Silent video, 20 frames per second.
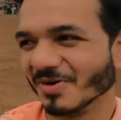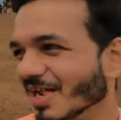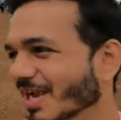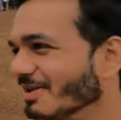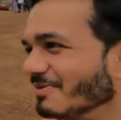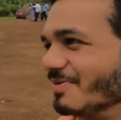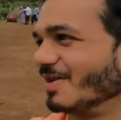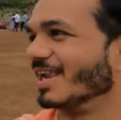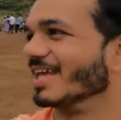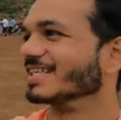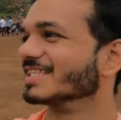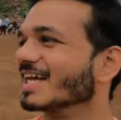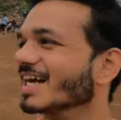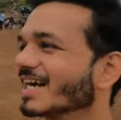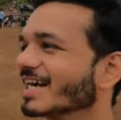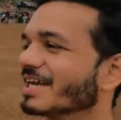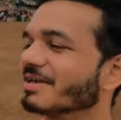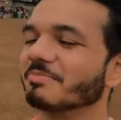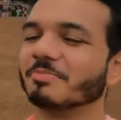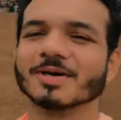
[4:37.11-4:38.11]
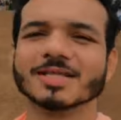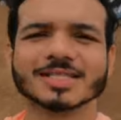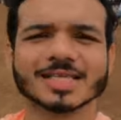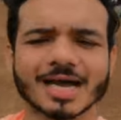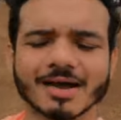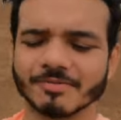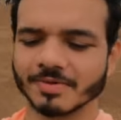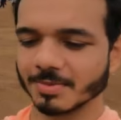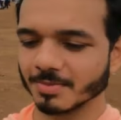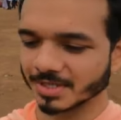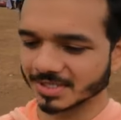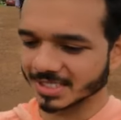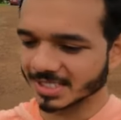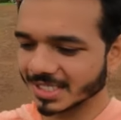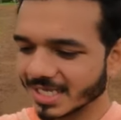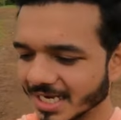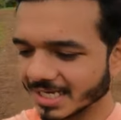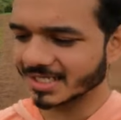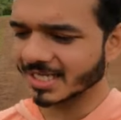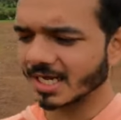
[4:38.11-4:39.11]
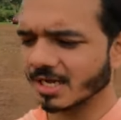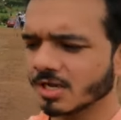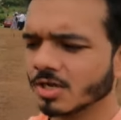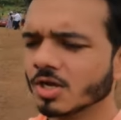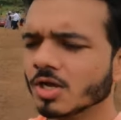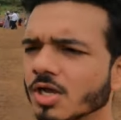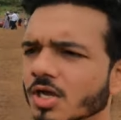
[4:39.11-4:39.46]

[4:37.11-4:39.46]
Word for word: वो वाली फीलिंग्स आ गई पर काफ़ी मज़ेदार था